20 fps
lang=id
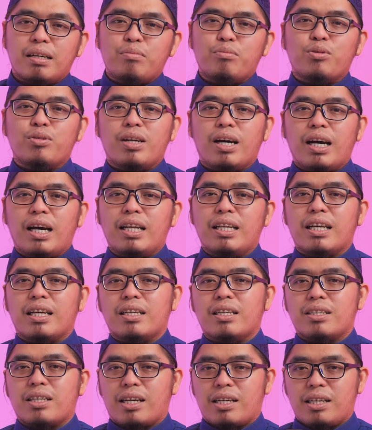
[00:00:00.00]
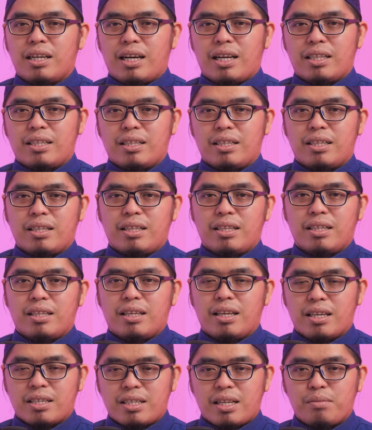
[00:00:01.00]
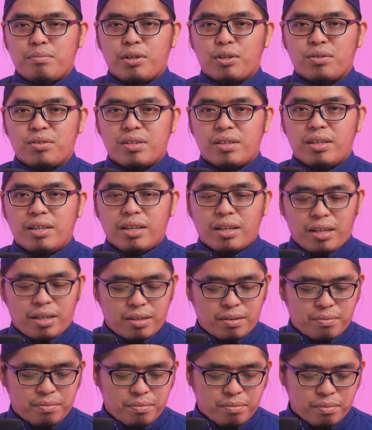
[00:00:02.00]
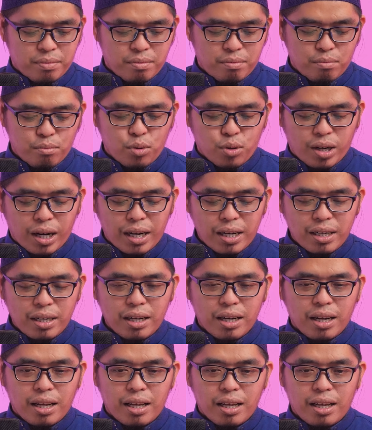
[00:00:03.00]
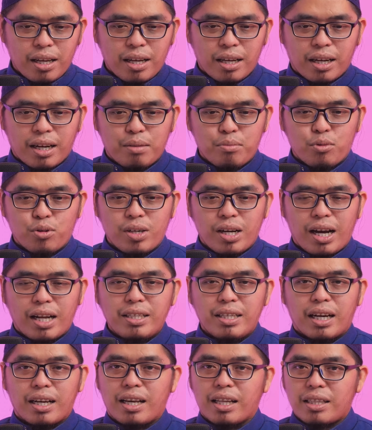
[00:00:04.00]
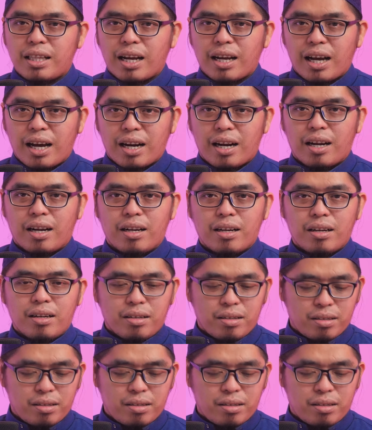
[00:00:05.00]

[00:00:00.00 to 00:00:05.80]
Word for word: kemudahan dari syariat Islam itu sendiri. Bukan kemudahan yang kita karang.